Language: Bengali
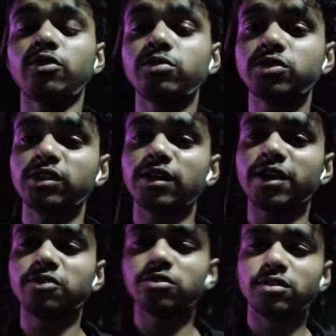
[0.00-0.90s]
অবশ্যই একটা
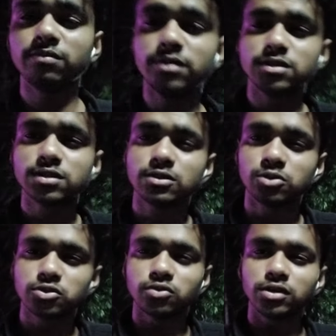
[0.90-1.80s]
লাইক করে দেন প্লিজ
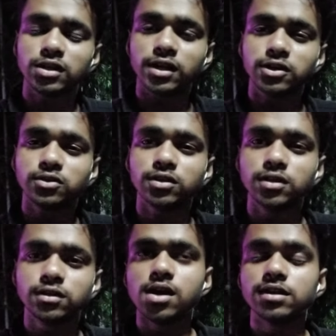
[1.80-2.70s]
কষ্ট করে একটা লাইক করে
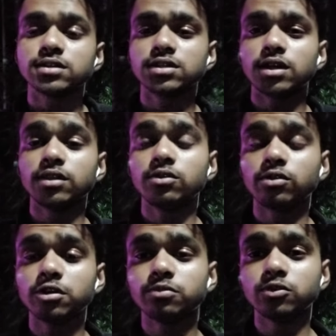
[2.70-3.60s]
দেন আজকে সারাদিন
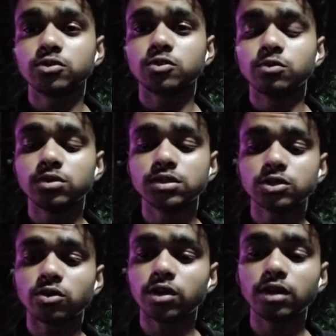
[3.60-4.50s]
অনেক পরিশ্রম হয়েছে
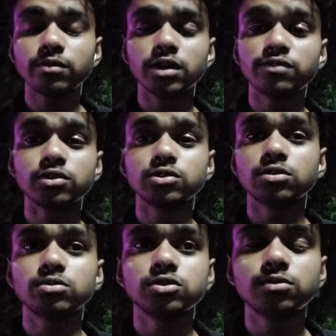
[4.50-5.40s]
সকালবেলা ফজরের
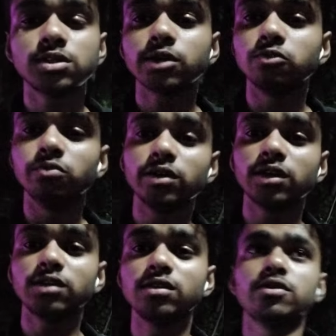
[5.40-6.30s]
পর উঠছে আর ঘুমাই
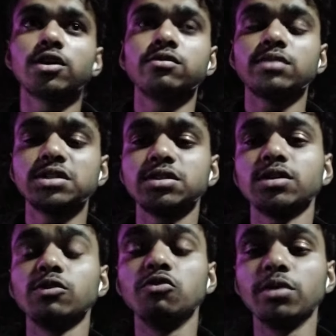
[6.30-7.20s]
নেই তো এখন বাসায়
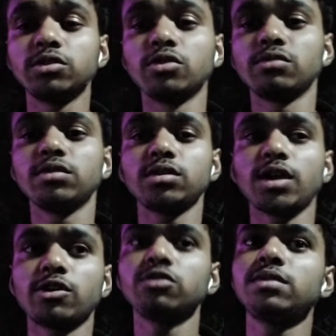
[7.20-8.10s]
যেয়ে ঘুমাইতে হবে
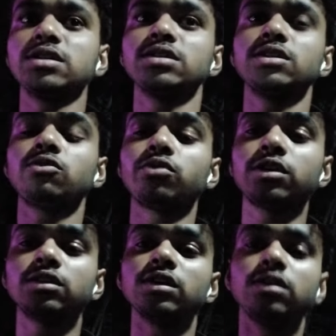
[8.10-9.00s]
এখনও বাসায় যেতে অনেক
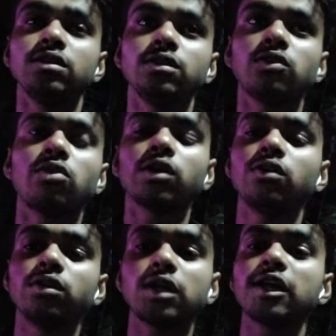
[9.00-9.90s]
দেরি কয়েক
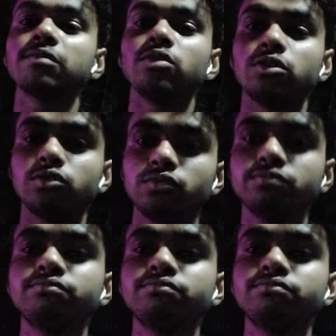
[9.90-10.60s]
ঘন্টা লাগবে হয়তো